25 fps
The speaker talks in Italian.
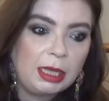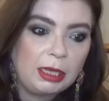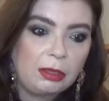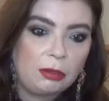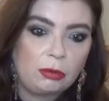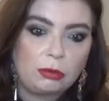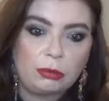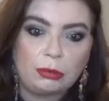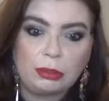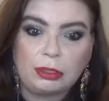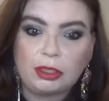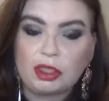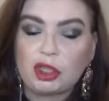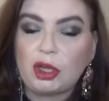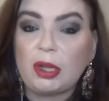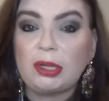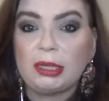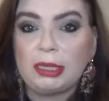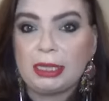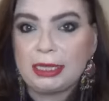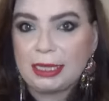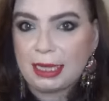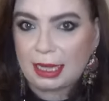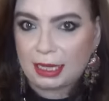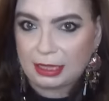non c'è
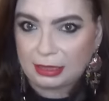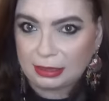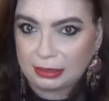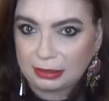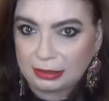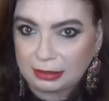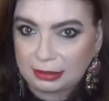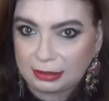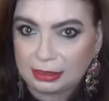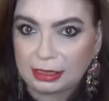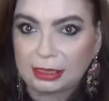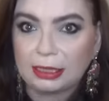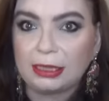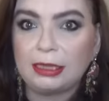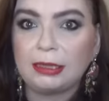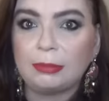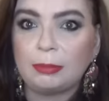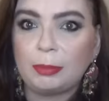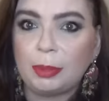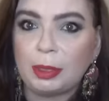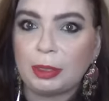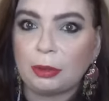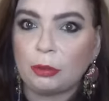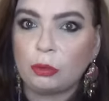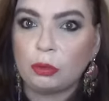niente
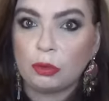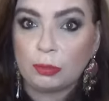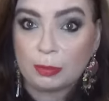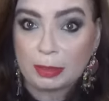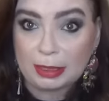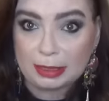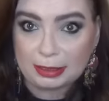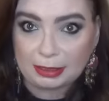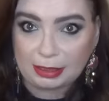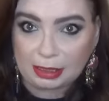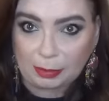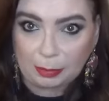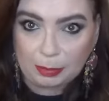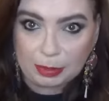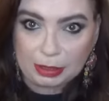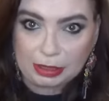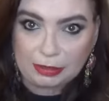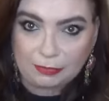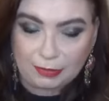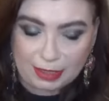per cui mi strappi le